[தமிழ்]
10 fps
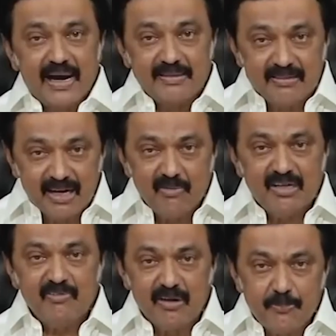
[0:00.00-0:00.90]
அந்த
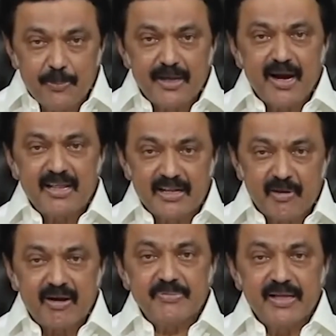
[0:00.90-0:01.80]
அளவுக்கு வெளிப்படையான
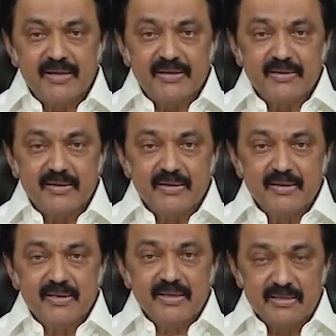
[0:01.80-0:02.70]
நிர்வாகம்தான்
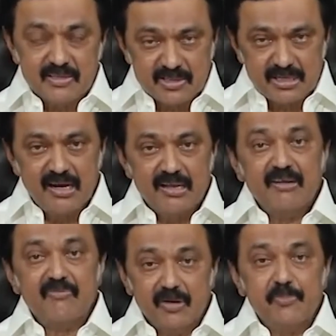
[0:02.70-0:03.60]
இந்த
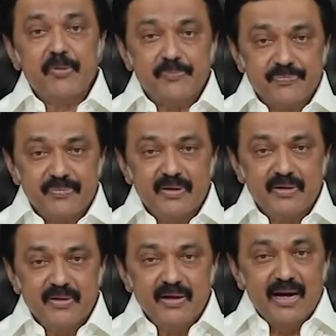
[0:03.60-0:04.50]
ஸ்டாலினின் விருப்பம்
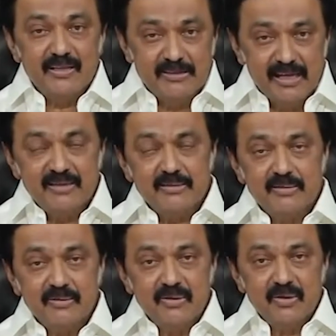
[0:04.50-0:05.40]
அதுதான்
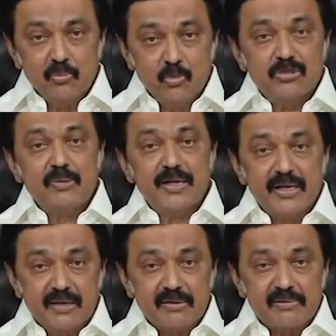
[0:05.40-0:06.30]

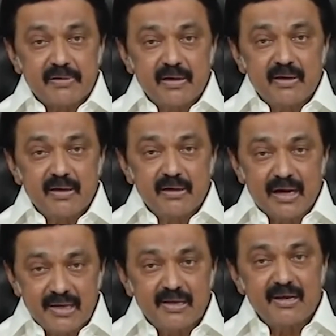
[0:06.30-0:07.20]
முத்தமிழறிஞர்
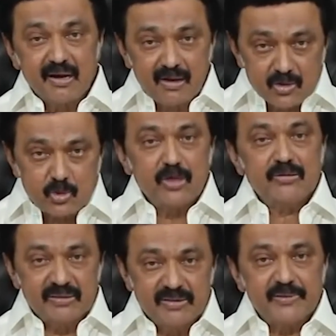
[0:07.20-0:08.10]
கலைஞர் எங்களுக்கு சொல்லி
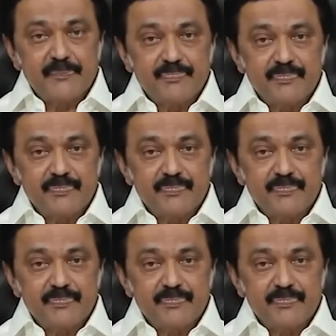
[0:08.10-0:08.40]
தந்தது